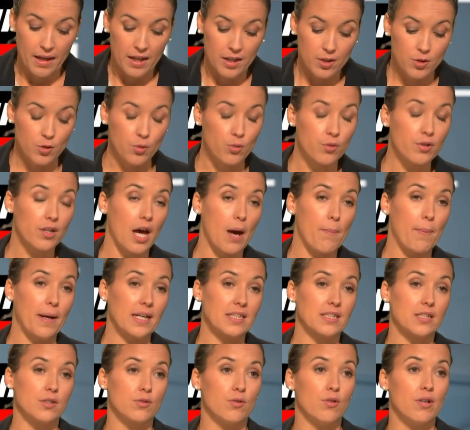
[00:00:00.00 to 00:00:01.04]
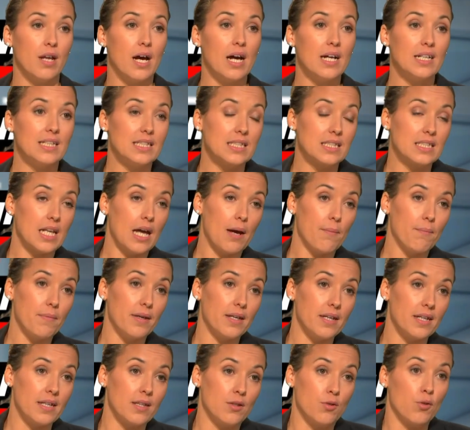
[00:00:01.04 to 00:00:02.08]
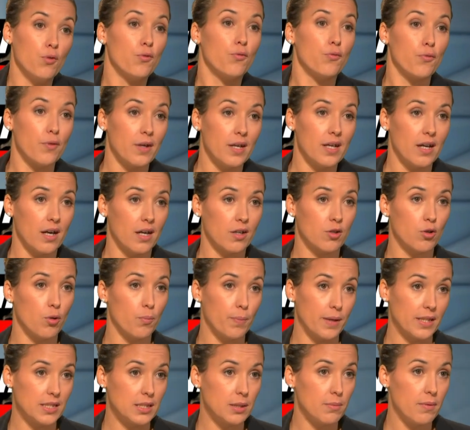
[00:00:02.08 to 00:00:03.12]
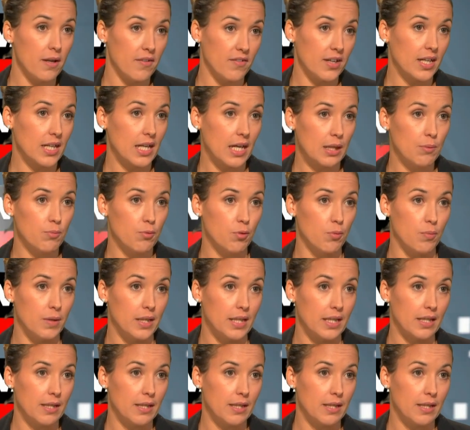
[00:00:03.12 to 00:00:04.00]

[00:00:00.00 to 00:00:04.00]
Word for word: Donc à partir de là, l'islam est de fait incompatible avec la République.